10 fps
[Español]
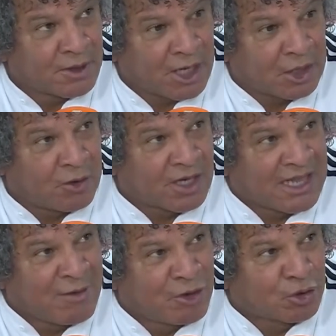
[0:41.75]
Que creo
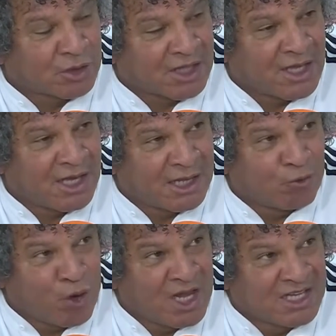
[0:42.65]
que el árbitro tenía,
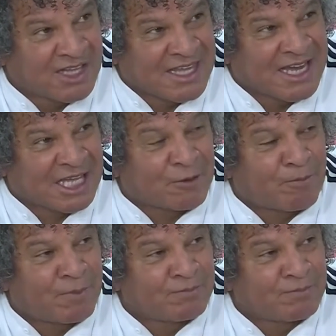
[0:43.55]
el juez de línea tenía que